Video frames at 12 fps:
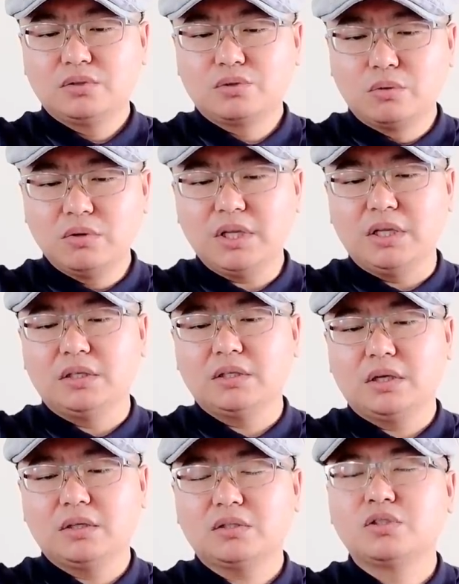总理
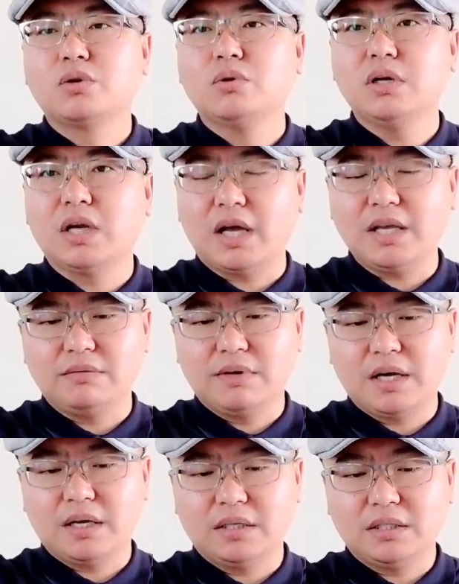周恩来以
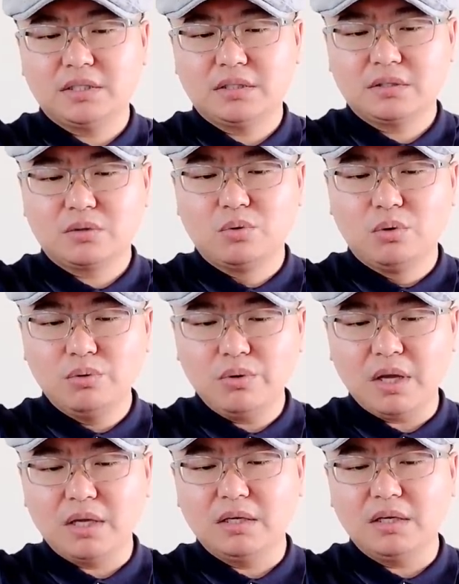外啊，国务
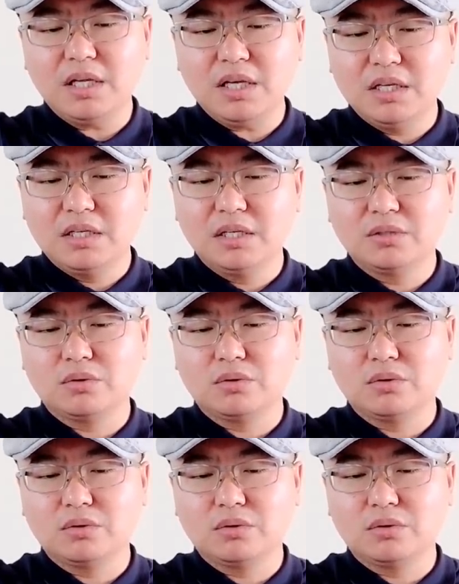院历任